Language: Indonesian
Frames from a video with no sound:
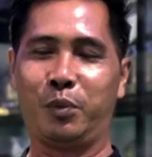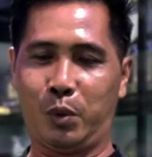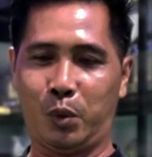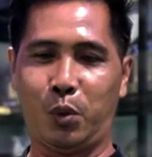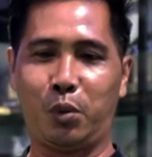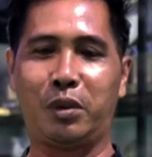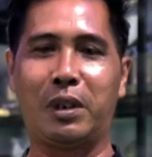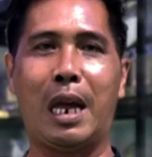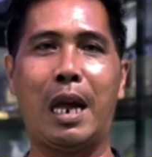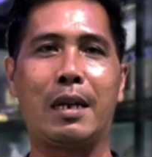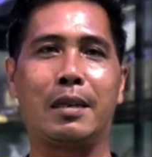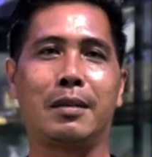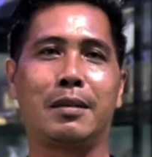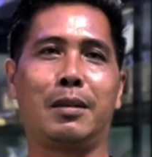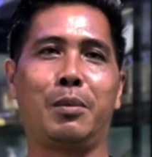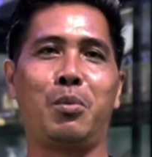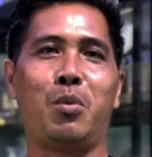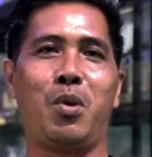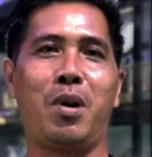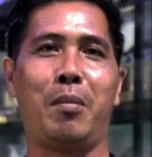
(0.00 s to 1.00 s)
tuntas
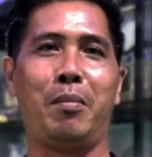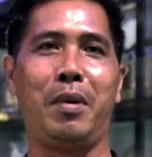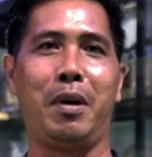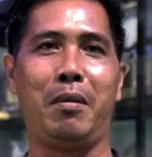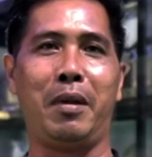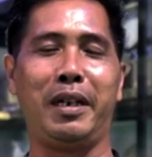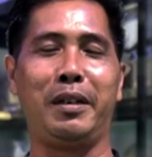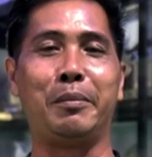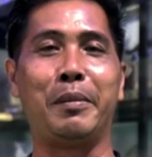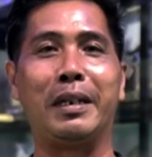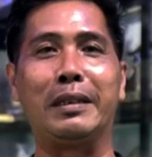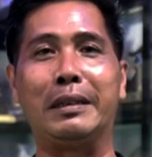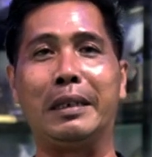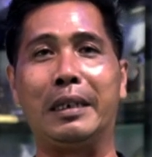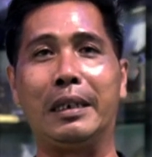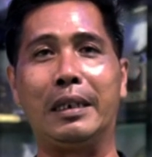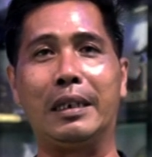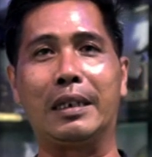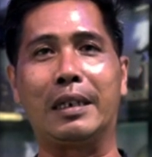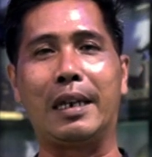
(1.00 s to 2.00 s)
semua bawain
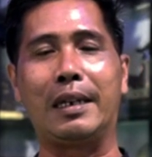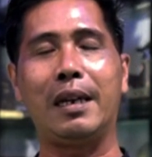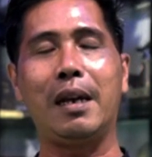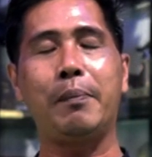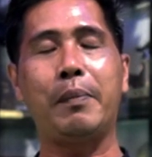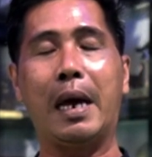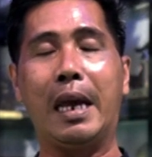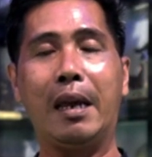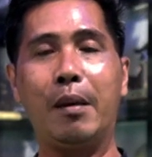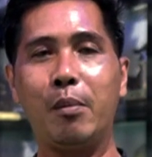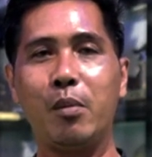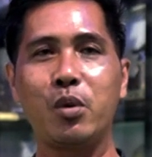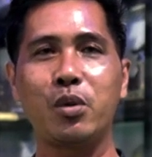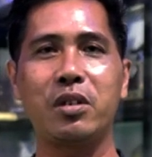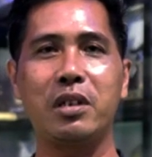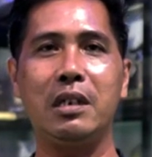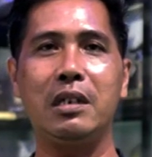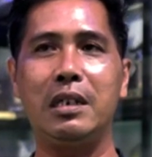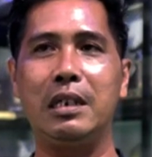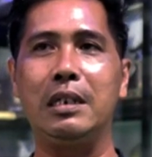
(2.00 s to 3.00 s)
materi karena apa
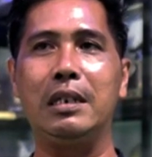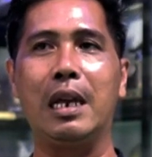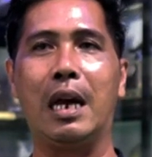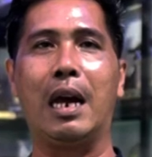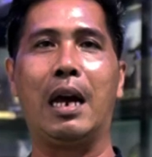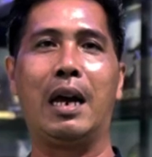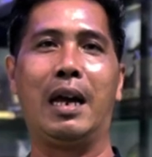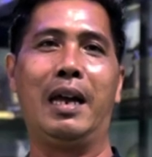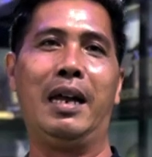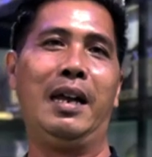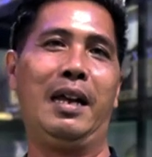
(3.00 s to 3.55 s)
emosi dia